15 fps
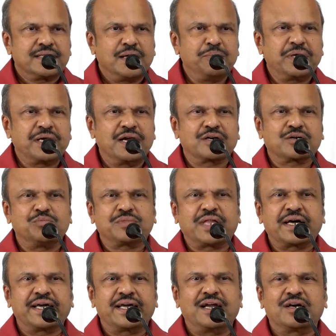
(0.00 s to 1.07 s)
தம்பிகளுக்கும்
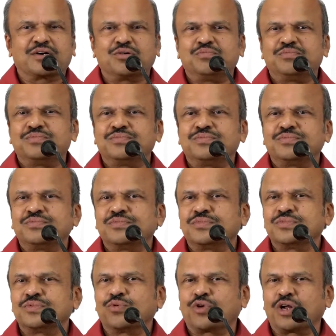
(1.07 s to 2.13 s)
தங்கைகளுக்கும்
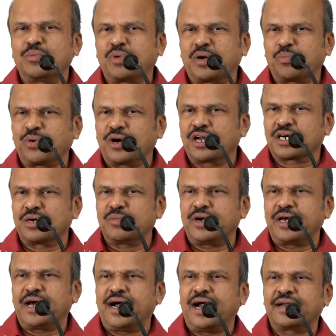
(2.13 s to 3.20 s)
உடன்பிறப்புகளுக்கும்
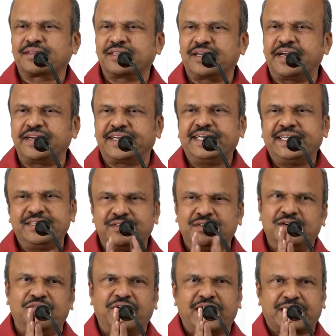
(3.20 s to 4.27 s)
என்னுடைய அடுத்த நன்றி
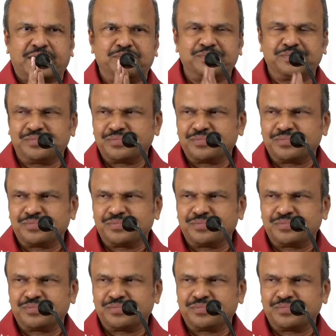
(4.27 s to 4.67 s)
வணக்கம்